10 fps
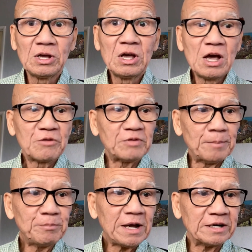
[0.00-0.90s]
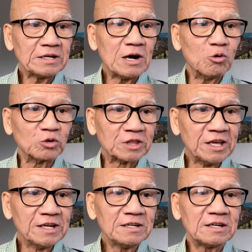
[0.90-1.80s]
phẩm hạnh đầu
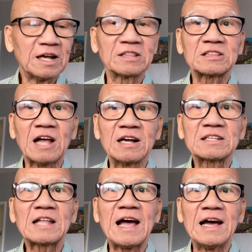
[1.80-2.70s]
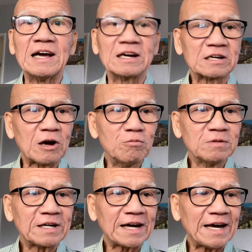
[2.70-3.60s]
tiên là thật thà công
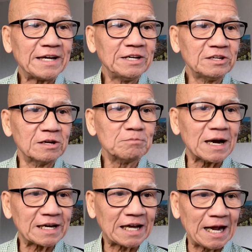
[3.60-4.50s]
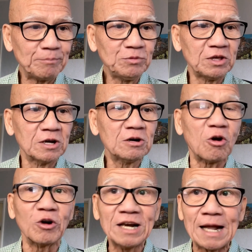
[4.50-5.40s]
khai những mặc cảm những
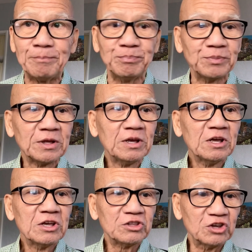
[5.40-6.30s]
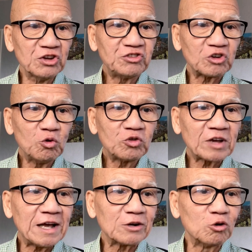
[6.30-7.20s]
lỗi lầm những xấu
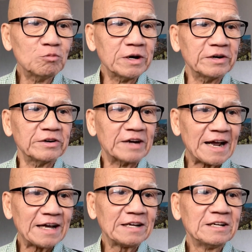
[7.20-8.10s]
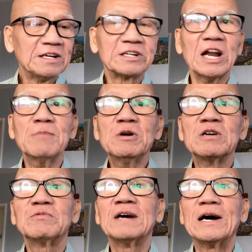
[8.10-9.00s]
xa của mình ra để
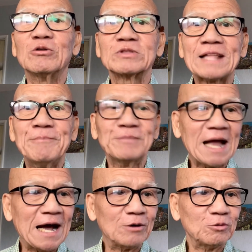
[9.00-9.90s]
bước vào tâm đạo